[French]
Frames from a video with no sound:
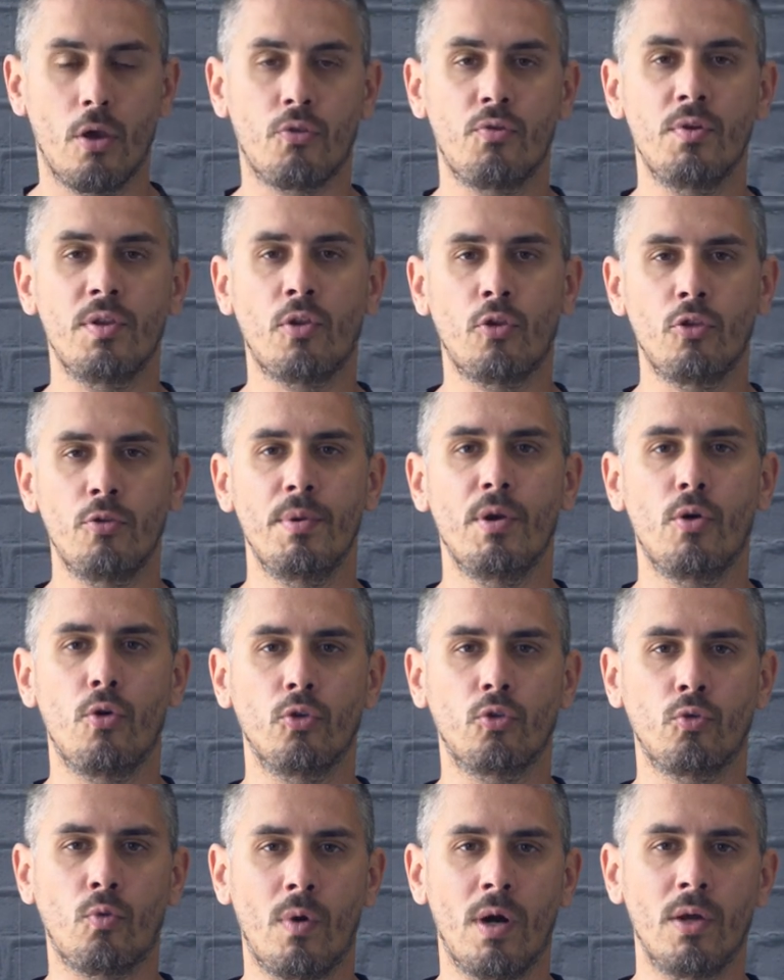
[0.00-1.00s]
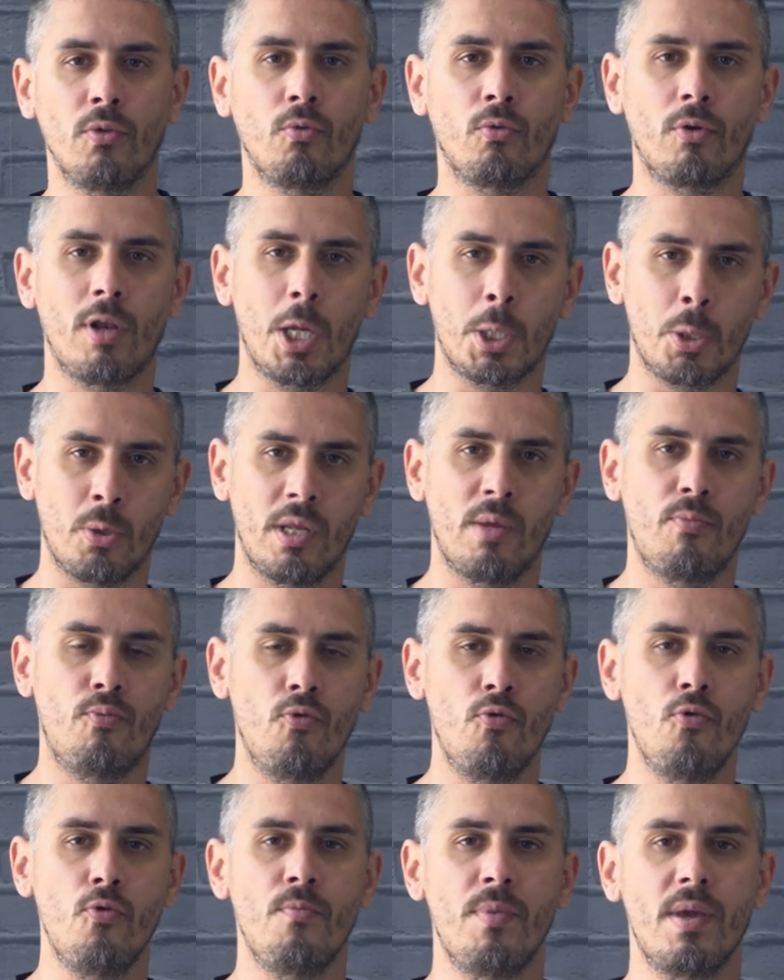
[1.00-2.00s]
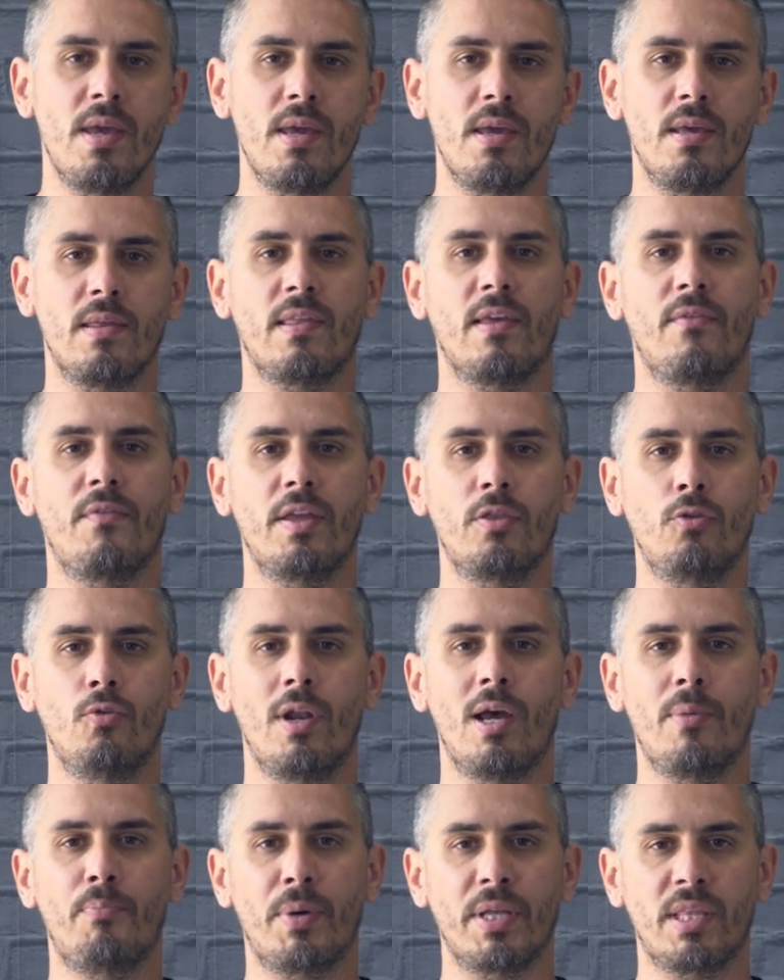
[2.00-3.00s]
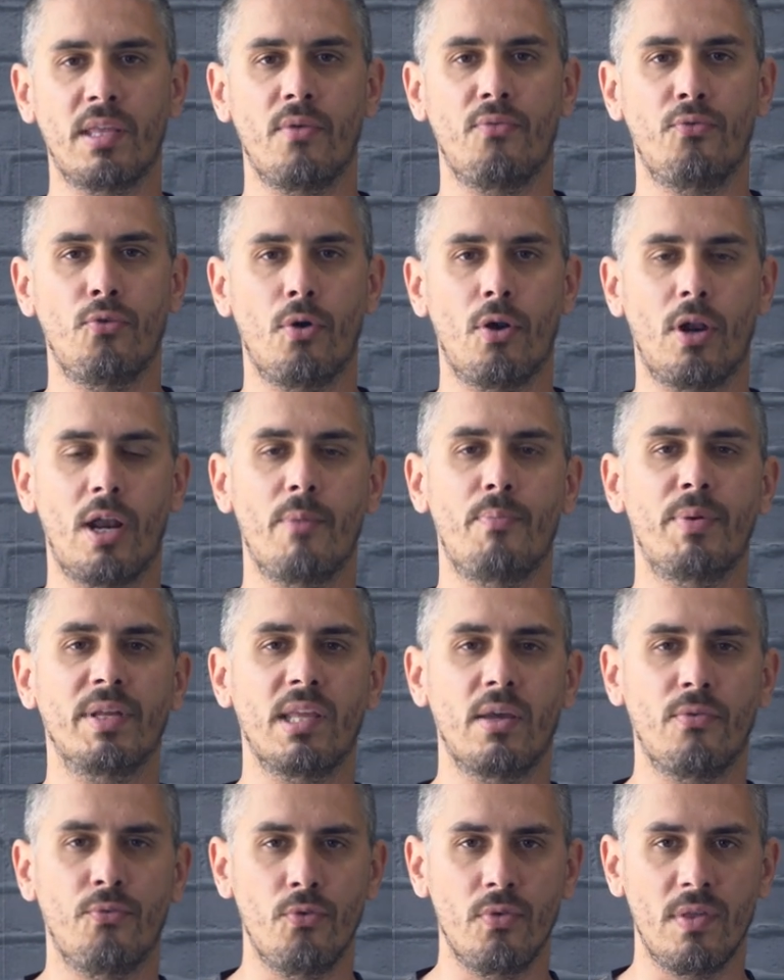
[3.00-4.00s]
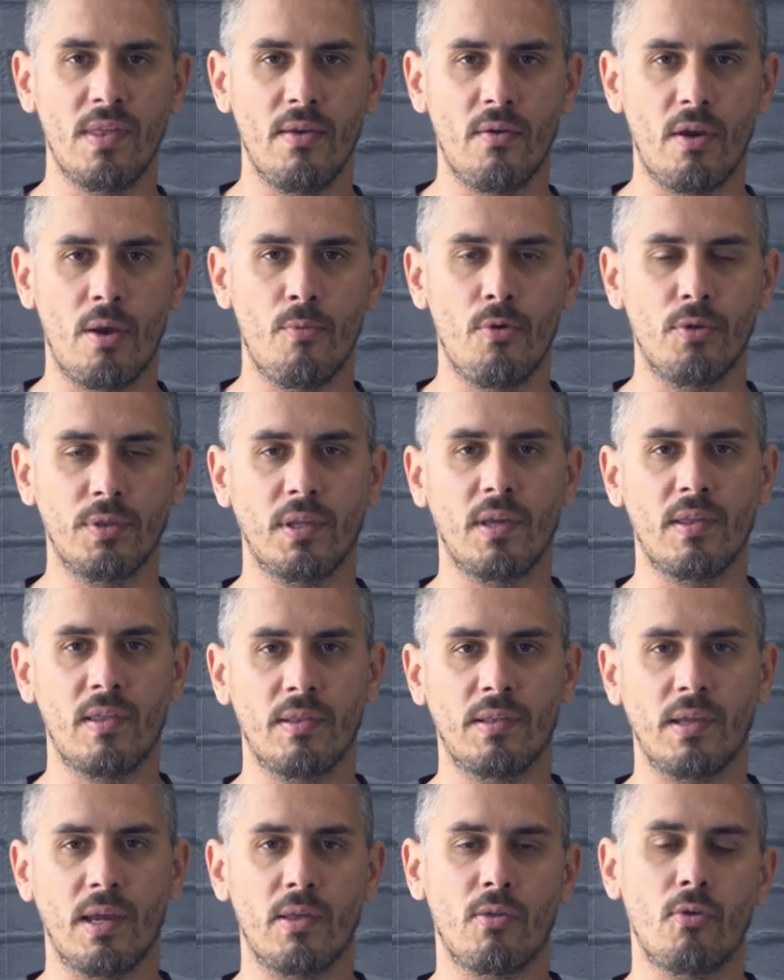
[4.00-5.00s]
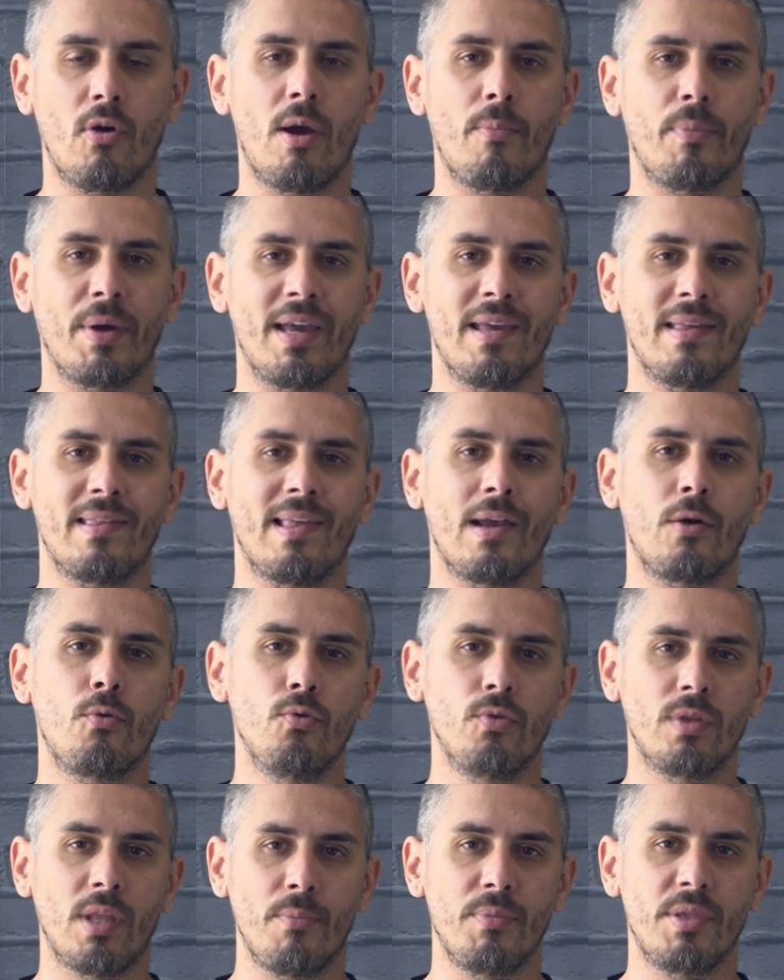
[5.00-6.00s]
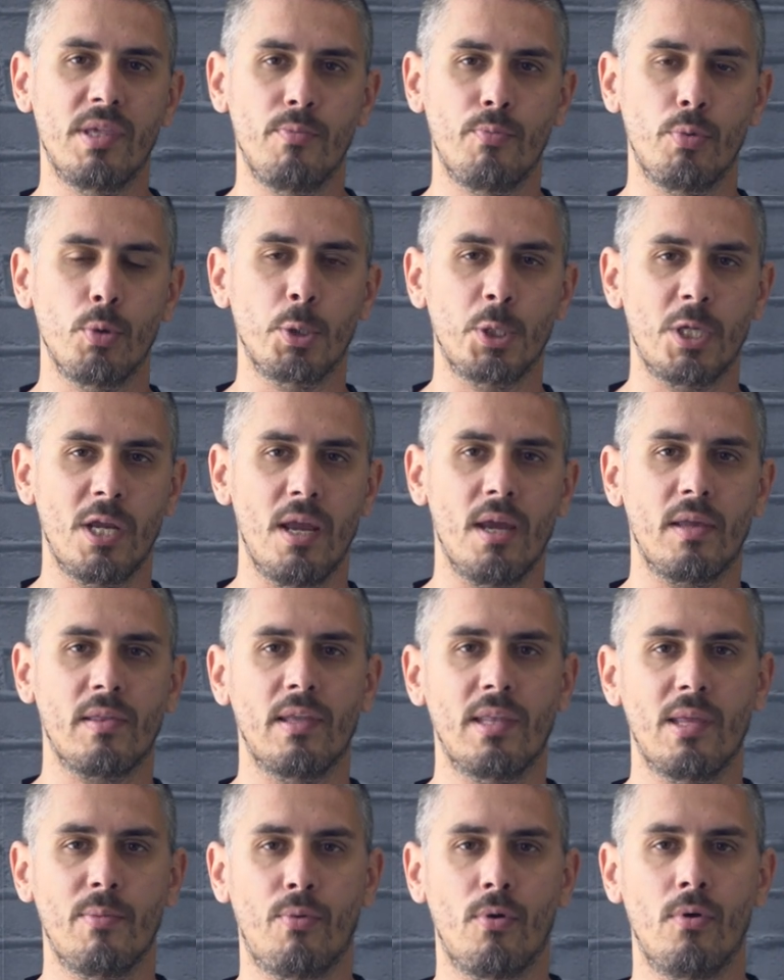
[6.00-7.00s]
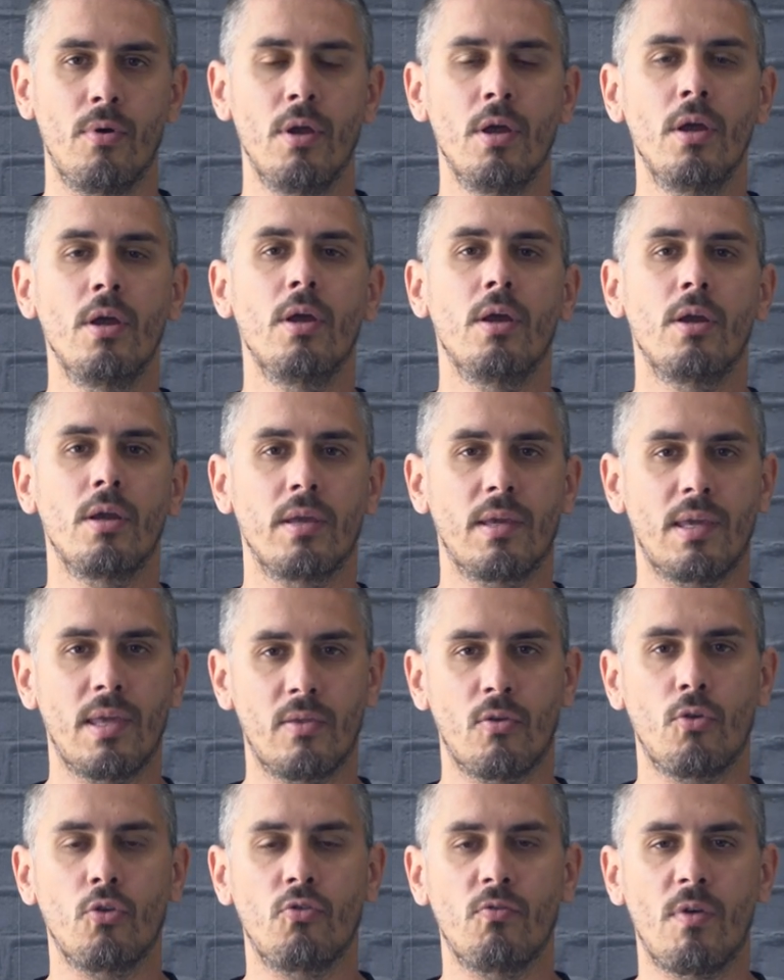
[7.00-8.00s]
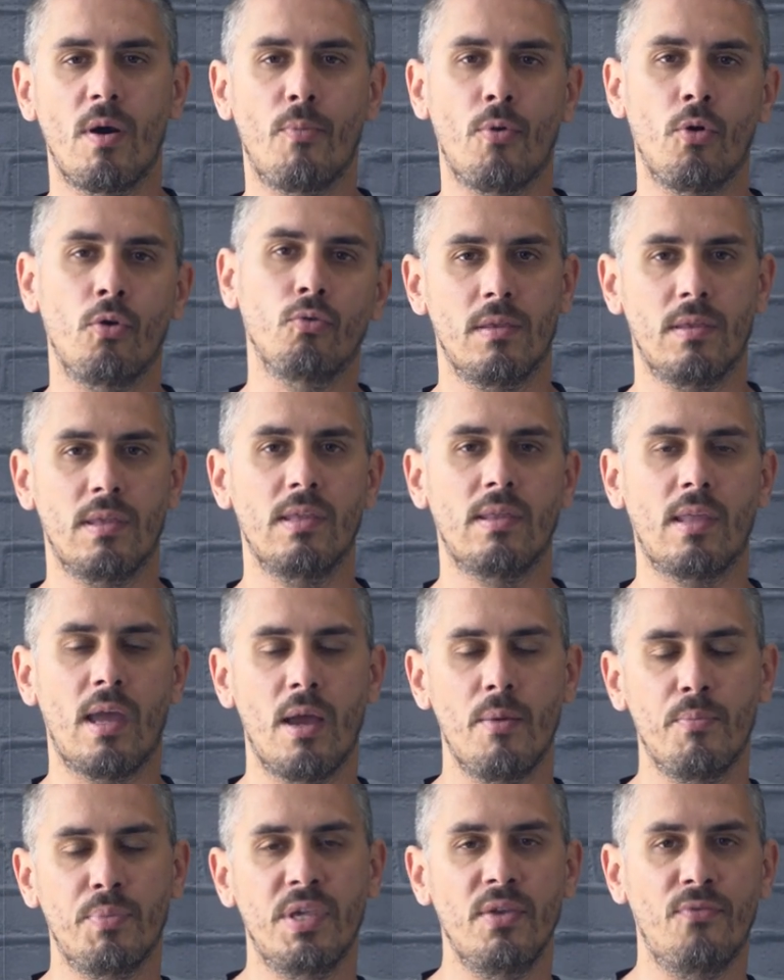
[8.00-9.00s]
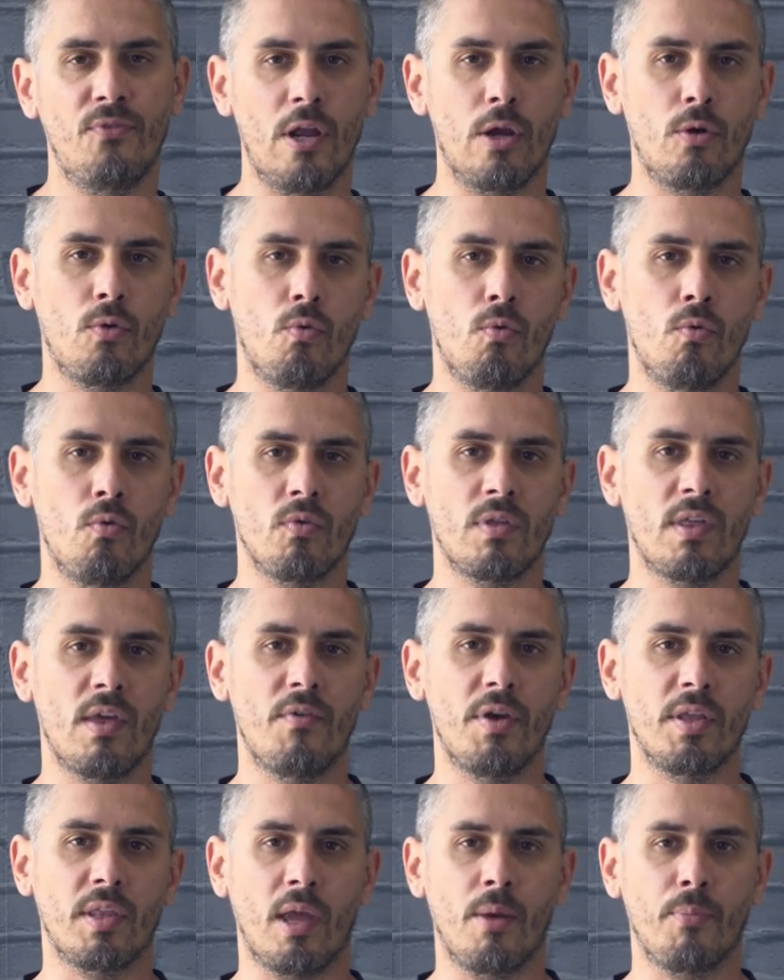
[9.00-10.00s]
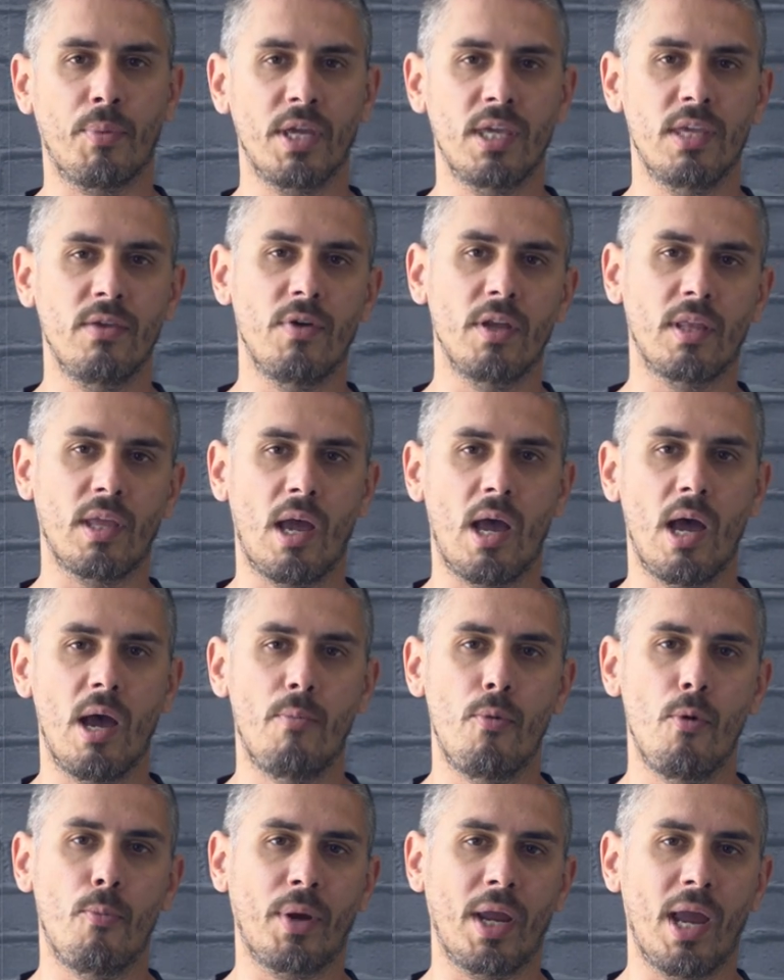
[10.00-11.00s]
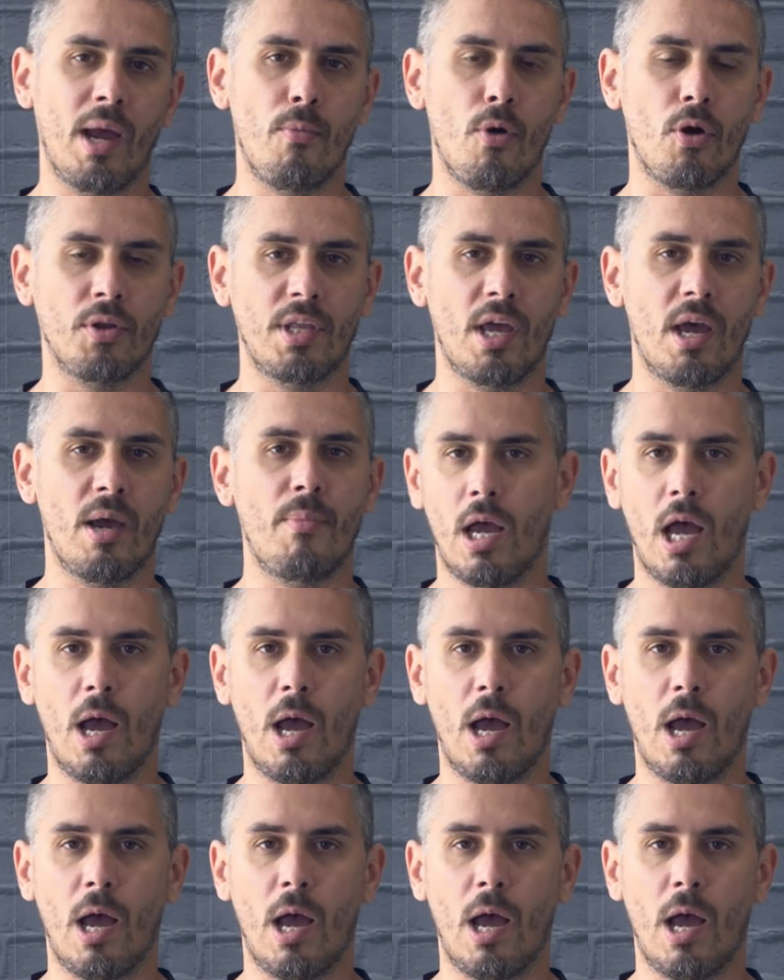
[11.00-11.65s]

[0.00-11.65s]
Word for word: Ensuite, en numéro 3, donc là, j'en ai plus, mais ça va être de la pâte à feu. Alors la pâte à feu, c'est vraiment très intéressant. Après, ça coûte un petit peu cher, ça dépend qu'est-ce que tu vas prendre Si tu as un petit flacon, ça va être un prix qui va être à peu près abordable.